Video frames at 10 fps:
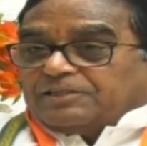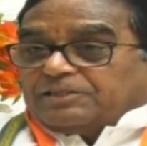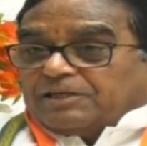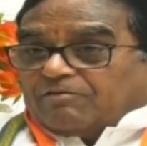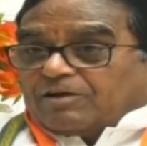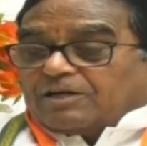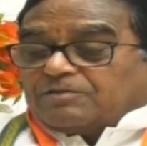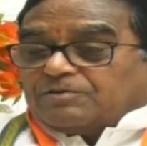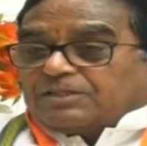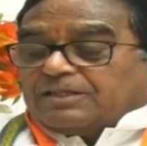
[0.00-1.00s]
చేసే
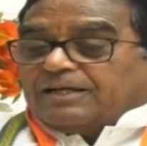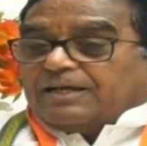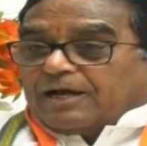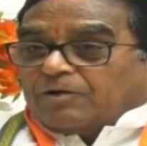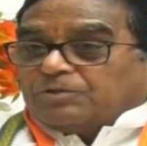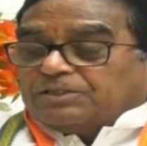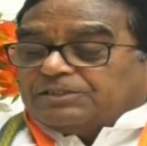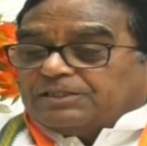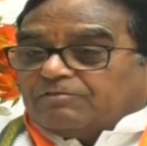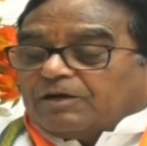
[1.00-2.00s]
అవకాశం వస్తుందా అని
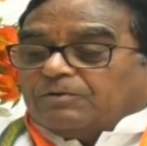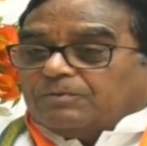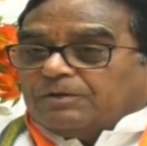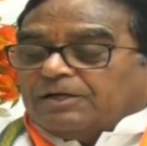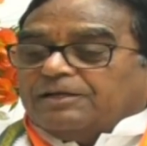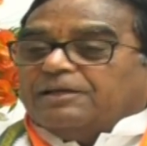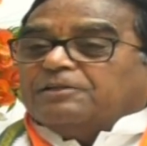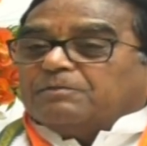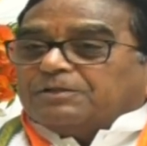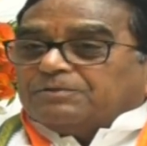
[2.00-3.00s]
ఆలోచించే వాళ్ళు
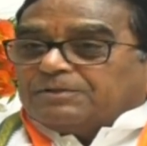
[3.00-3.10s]
ఎంతమంది